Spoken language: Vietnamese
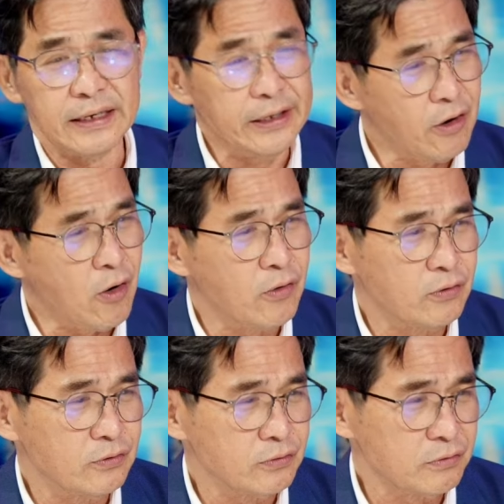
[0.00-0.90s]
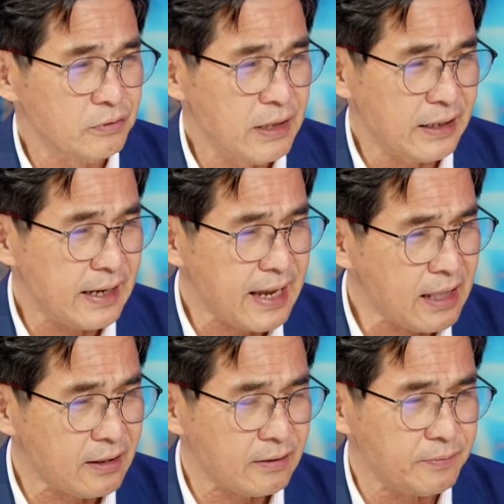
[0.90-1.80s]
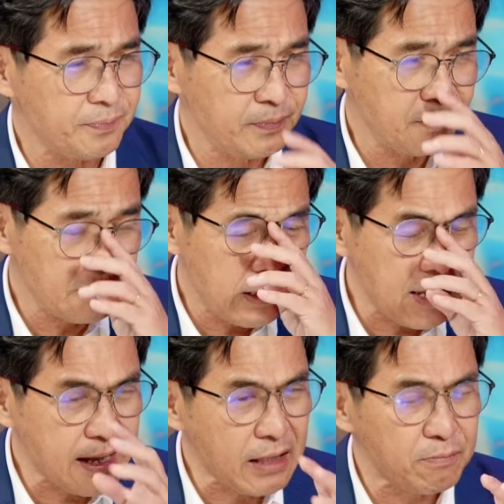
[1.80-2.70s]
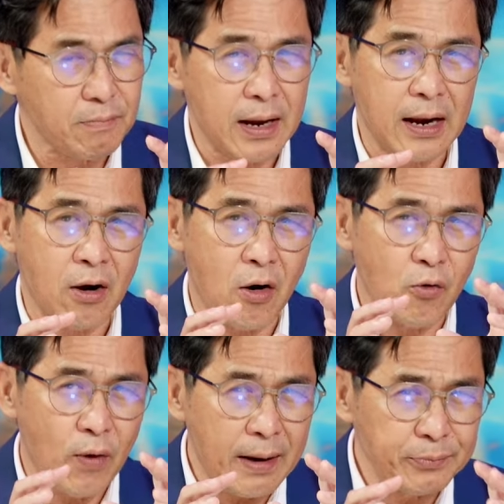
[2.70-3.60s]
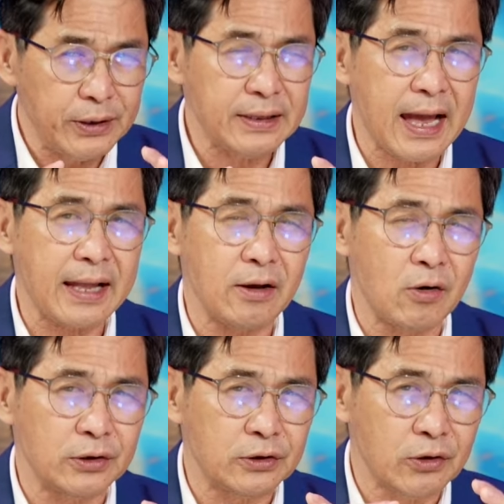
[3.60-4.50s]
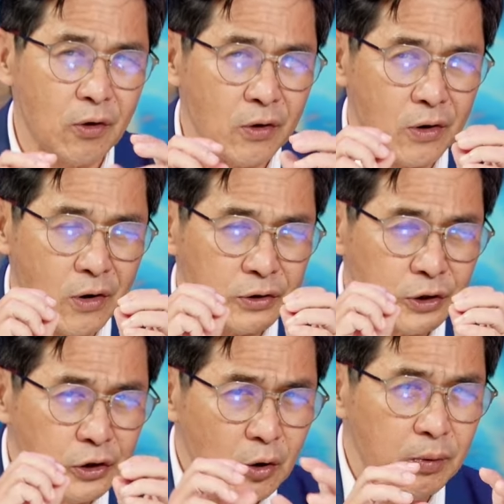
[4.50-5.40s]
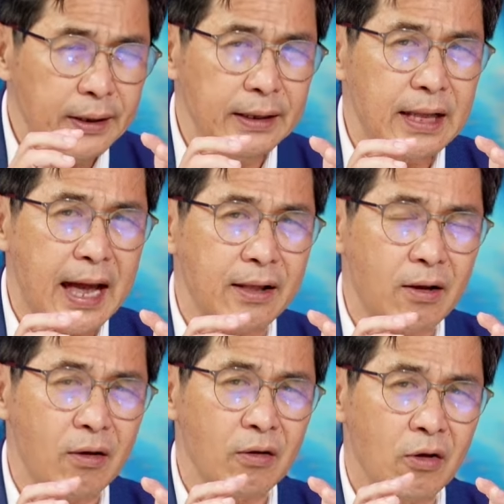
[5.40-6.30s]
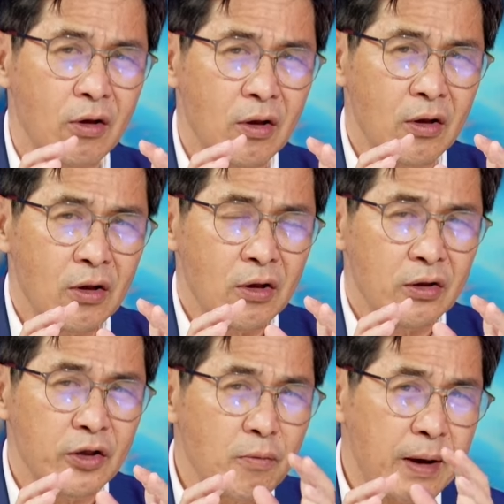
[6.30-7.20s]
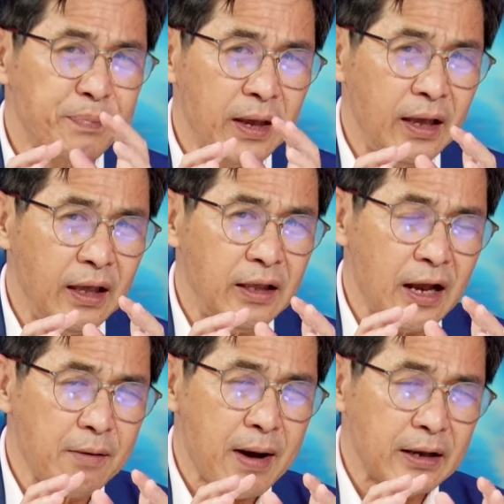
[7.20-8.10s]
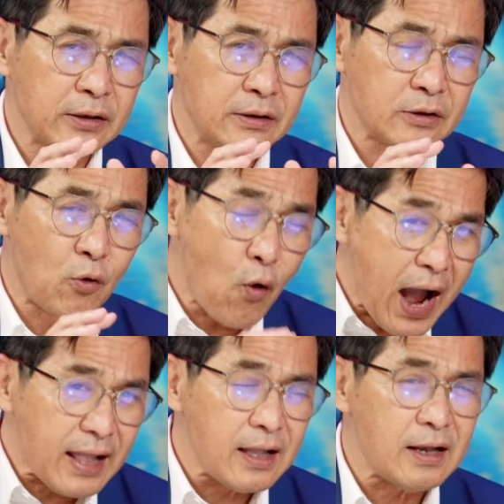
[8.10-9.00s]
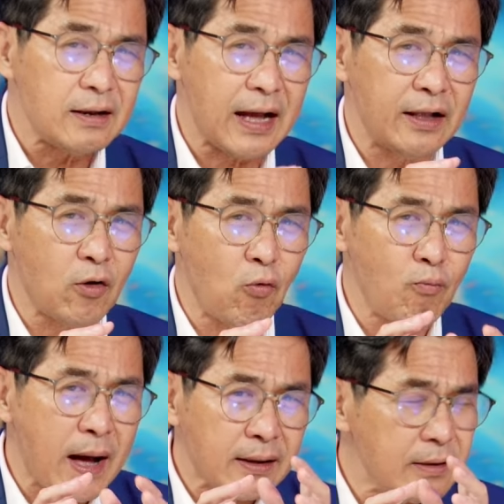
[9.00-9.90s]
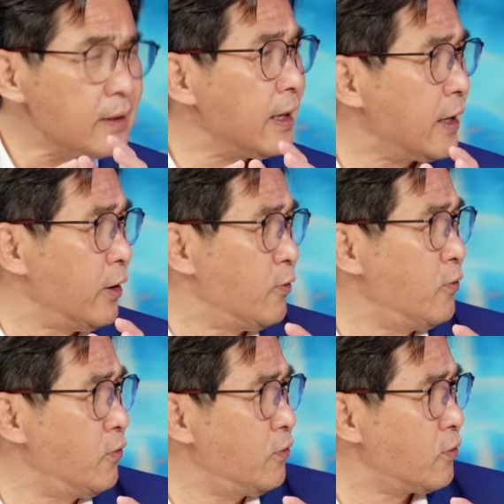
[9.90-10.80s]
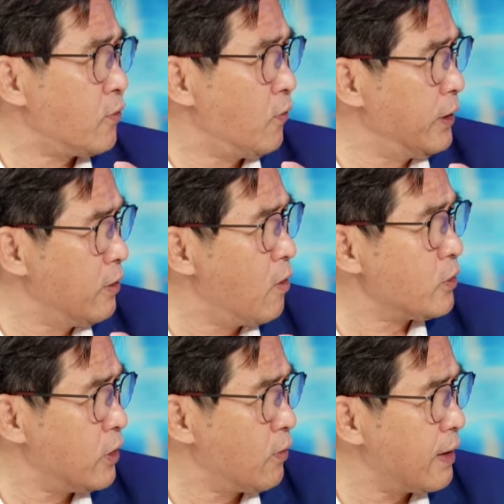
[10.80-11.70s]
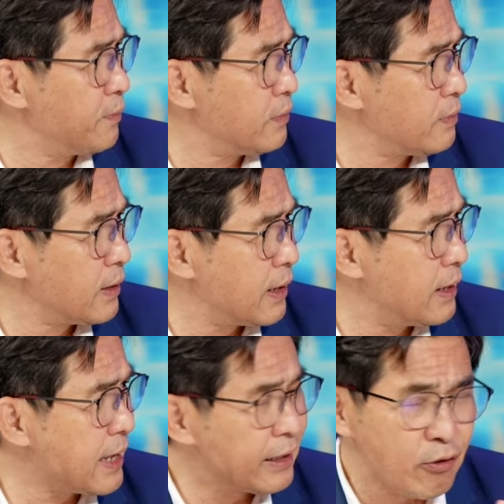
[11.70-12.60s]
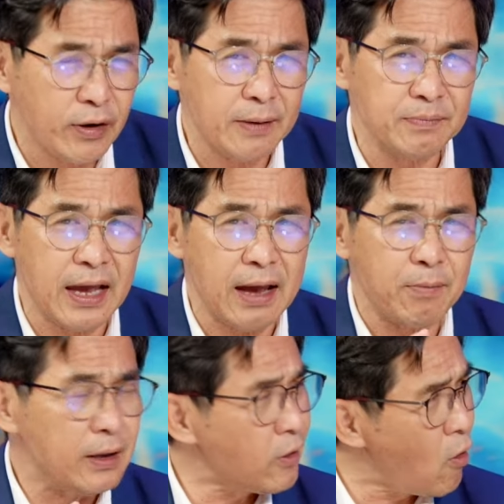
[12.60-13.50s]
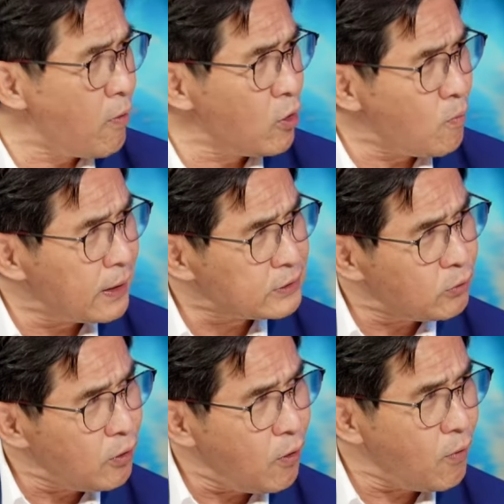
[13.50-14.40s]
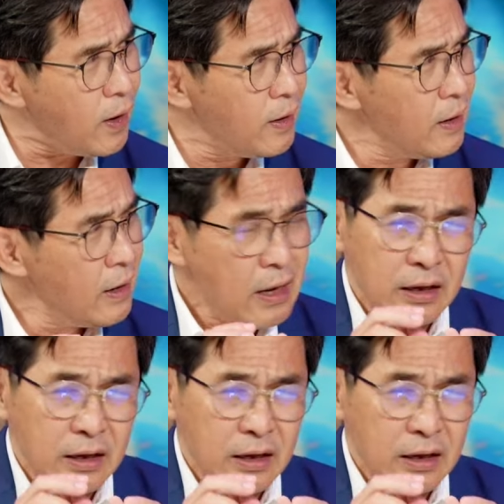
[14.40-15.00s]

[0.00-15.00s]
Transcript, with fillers: Eagle là cái cách cái cách mà họ âm guitar đó họ họ, họ sử dụng cái guitar đó nếu mà em để ý những cái bài của anh á, anh cũng bắt chước cái kiểu của ego ừ. nhiều lắm ừ. à, đành thôi dạ. em nhé mấy cái chỗ mà lúc anh solo á ừ.